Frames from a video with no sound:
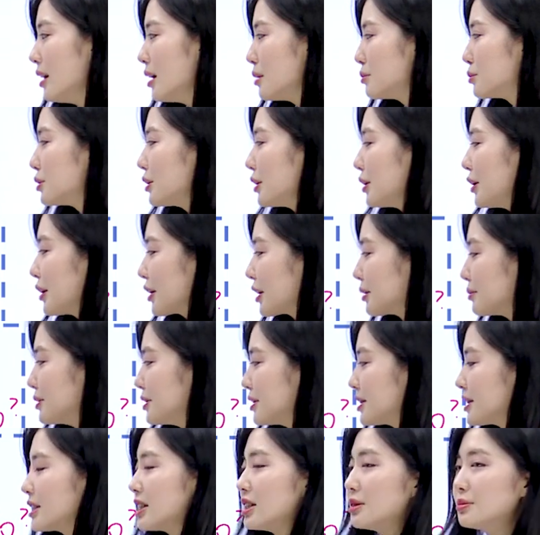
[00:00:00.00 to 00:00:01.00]
물론 여러분
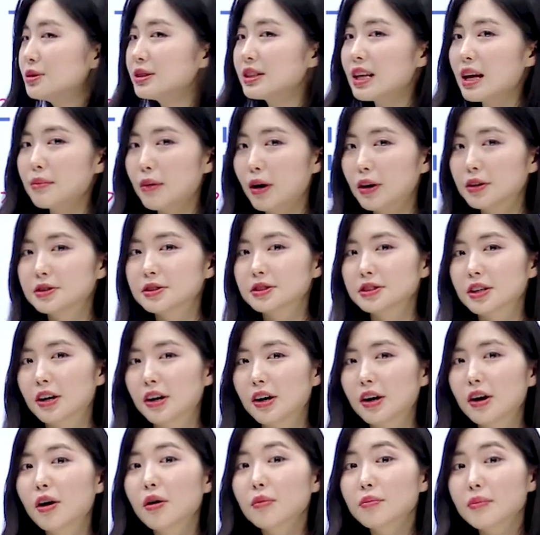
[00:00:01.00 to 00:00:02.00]
질문에
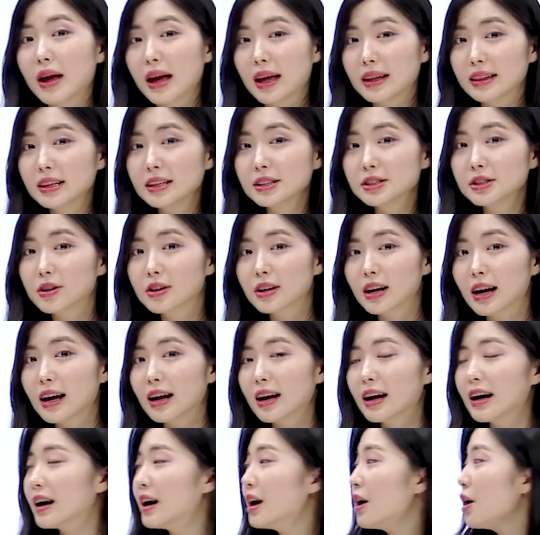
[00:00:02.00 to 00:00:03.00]
먼저
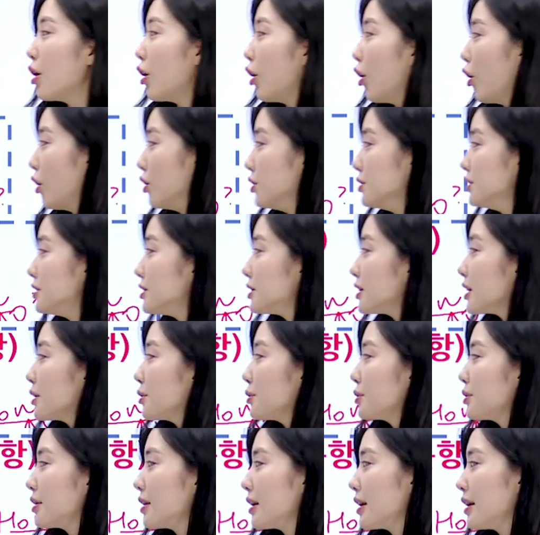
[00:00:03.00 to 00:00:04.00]
매니저가 언제
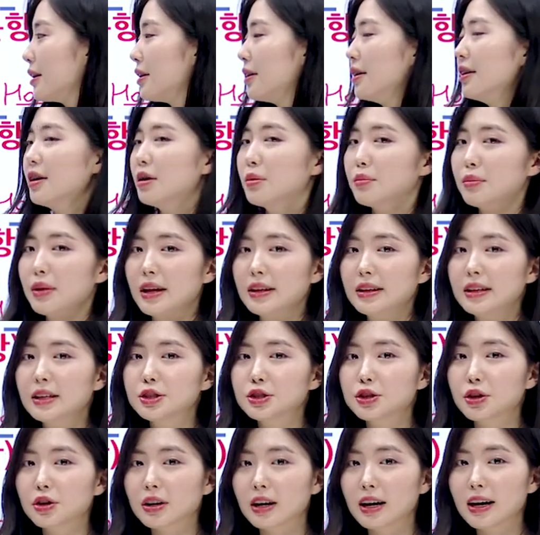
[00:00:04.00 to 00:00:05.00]
온대요?
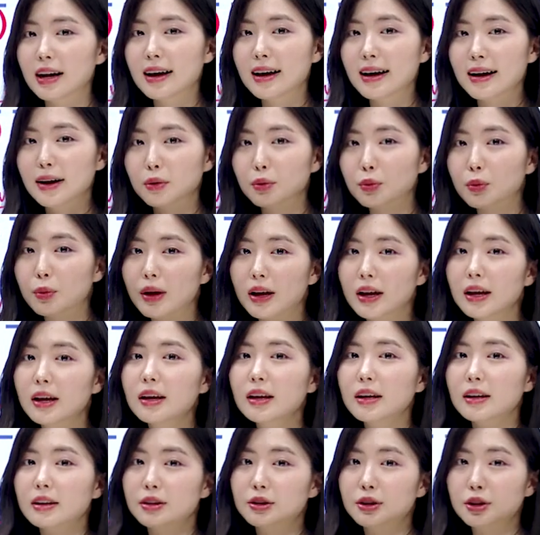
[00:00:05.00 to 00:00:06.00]
매니저가
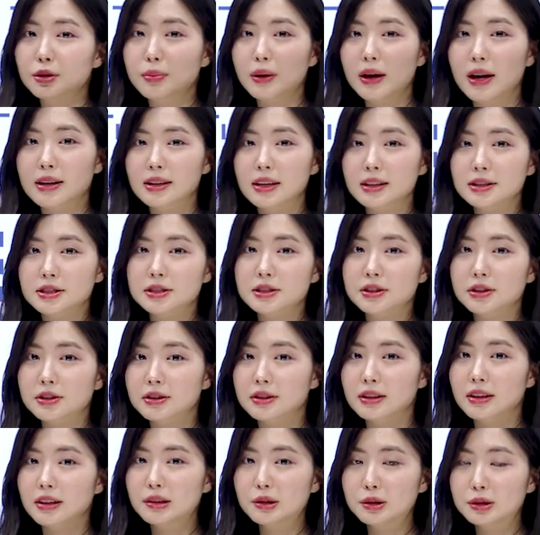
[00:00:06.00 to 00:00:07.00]
왜 이걸
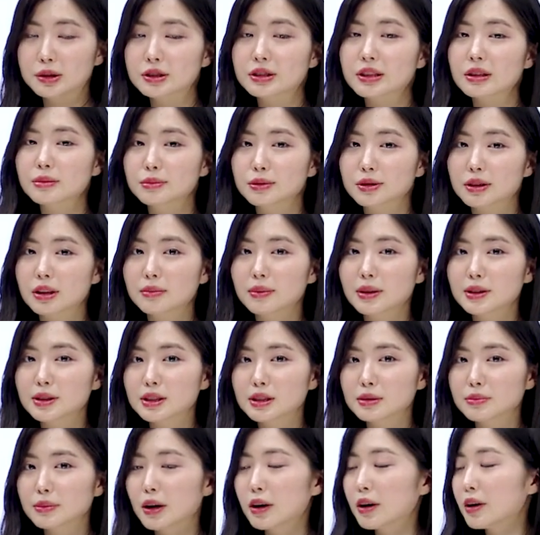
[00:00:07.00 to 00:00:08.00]
배달시켰대요? 이렇게
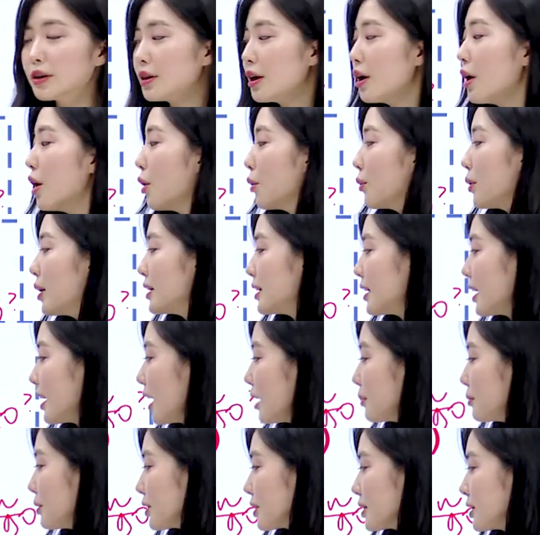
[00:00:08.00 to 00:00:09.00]
물어봤으면
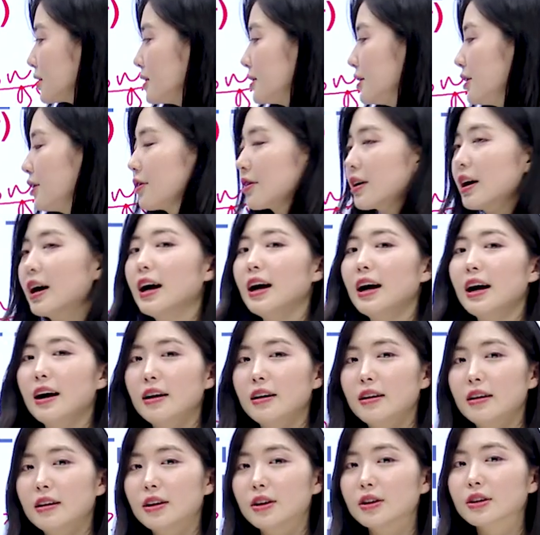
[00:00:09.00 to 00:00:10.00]
왜냐하면 그녀가
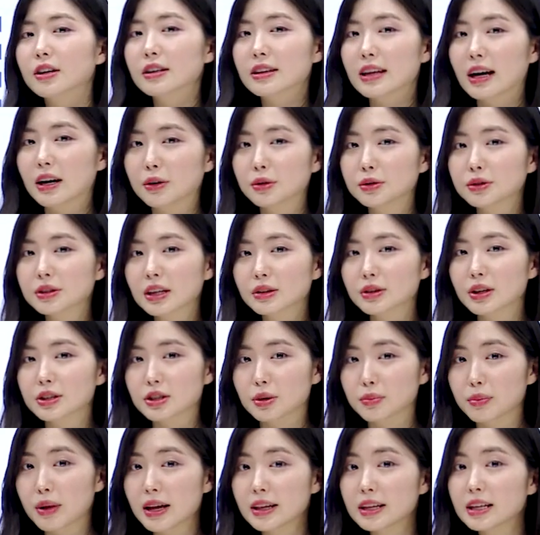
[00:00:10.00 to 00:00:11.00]
이렇게 나오는 게
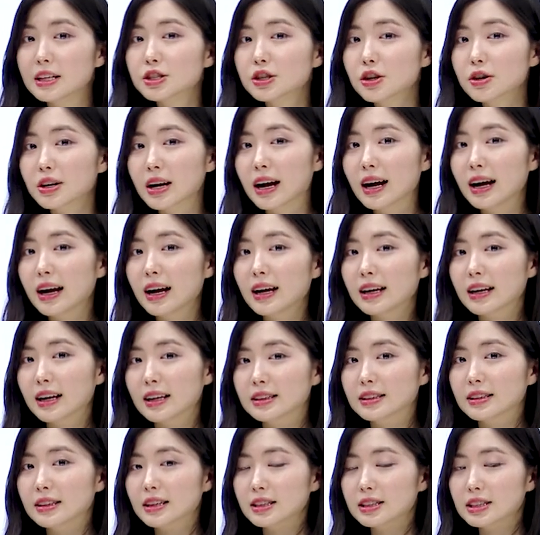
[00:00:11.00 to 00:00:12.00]
되죠. 매니저가
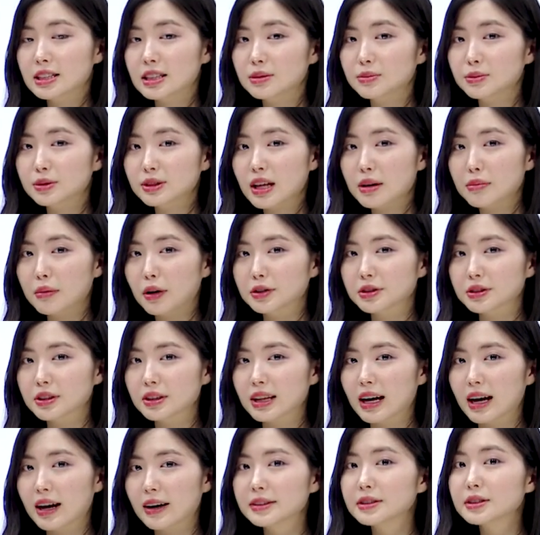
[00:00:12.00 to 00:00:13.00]
라는 게 질문에 먼저
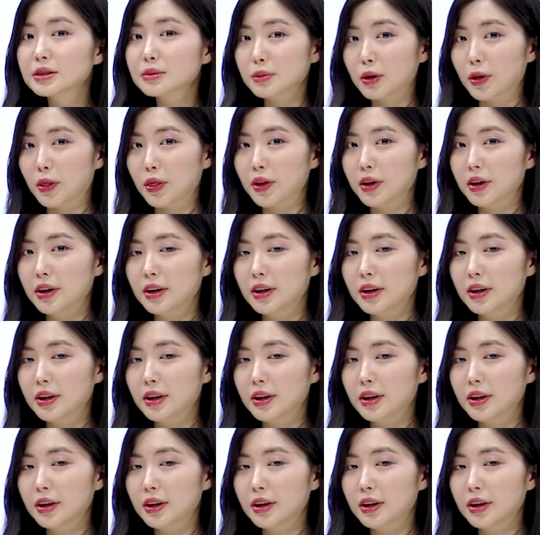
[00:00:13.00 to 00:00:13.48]
나왔으면